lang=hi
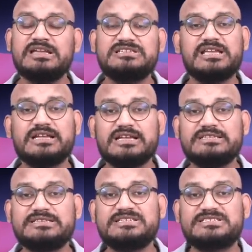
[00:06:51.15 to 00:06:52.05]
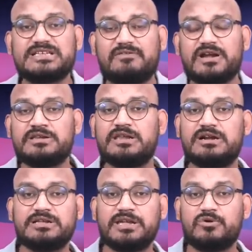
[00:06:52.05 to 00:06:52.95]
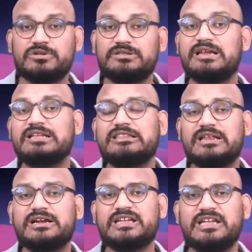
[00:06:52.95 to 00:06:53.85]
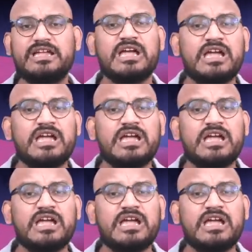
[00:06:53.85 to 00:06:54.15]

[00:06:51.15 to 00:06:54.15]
इसे किसी सवर्ण लड़के और दलित लड़की